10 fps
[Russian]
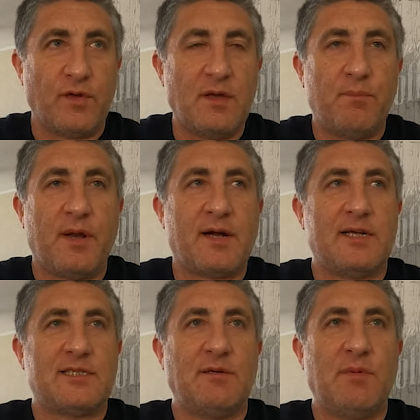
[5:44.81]
в один
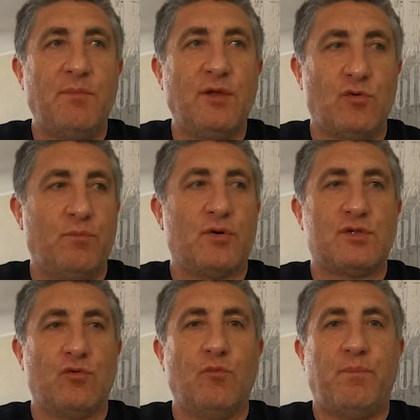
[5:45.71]
прекрасный момент он
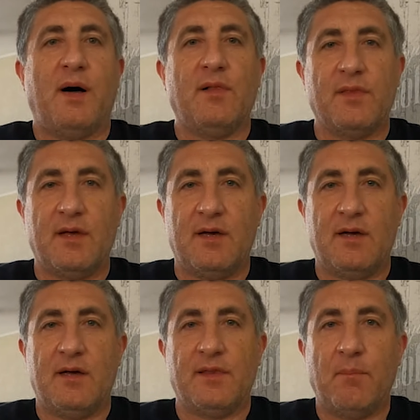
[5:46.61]
просто упал на,